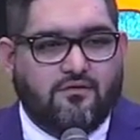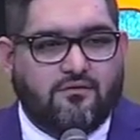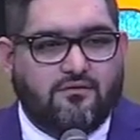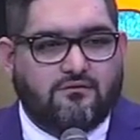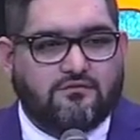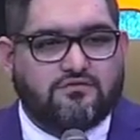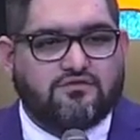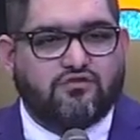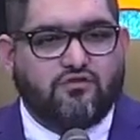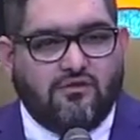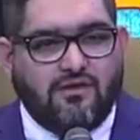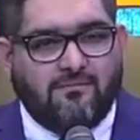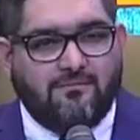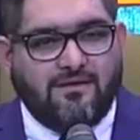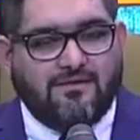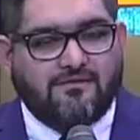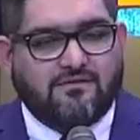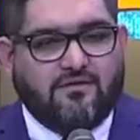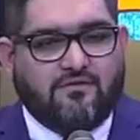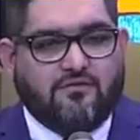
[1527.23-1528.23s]

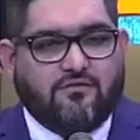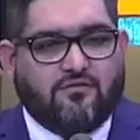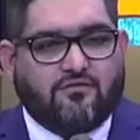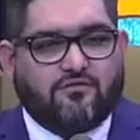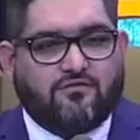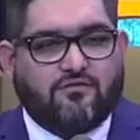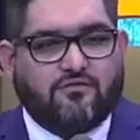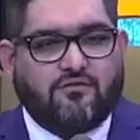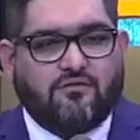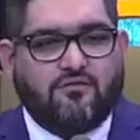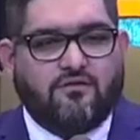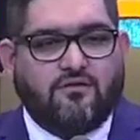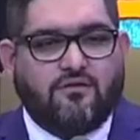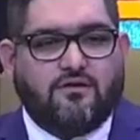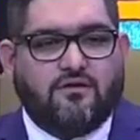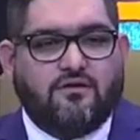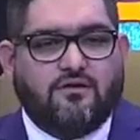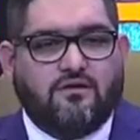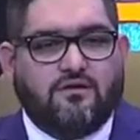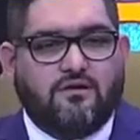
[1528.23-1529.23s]
Solamente Dios.
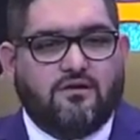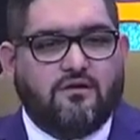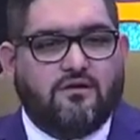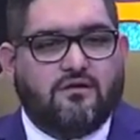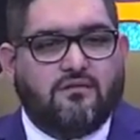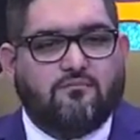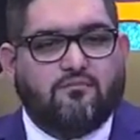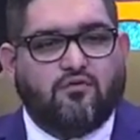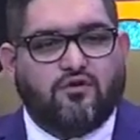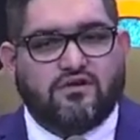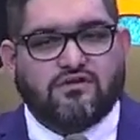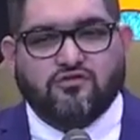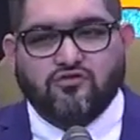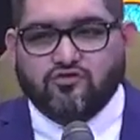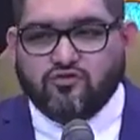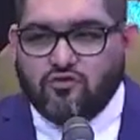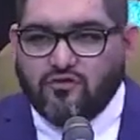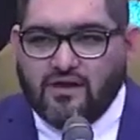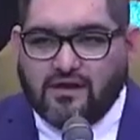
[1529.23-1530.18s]
Por eso toda